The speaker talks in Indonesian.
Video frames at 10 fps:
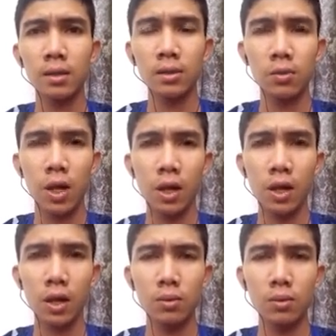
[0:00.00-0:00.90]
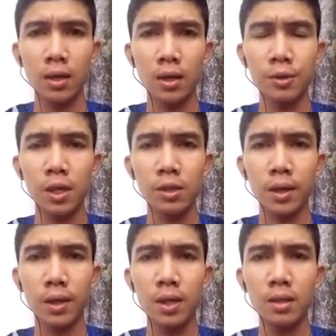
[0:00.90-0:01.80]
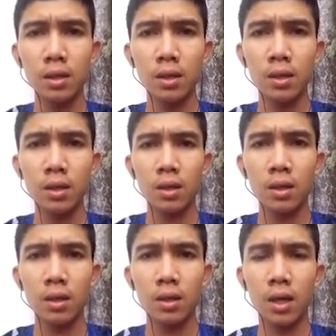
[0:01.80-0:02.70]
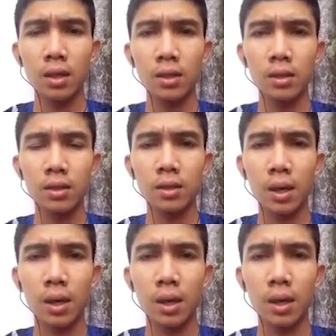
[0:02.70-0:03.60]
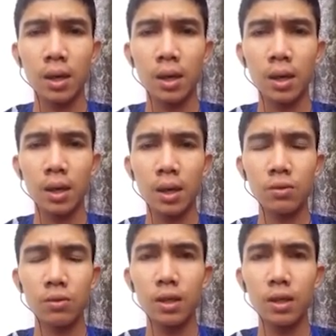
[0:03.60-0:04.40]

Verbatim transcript: suara untuk Anies Baswedan sebagai capres yang sudah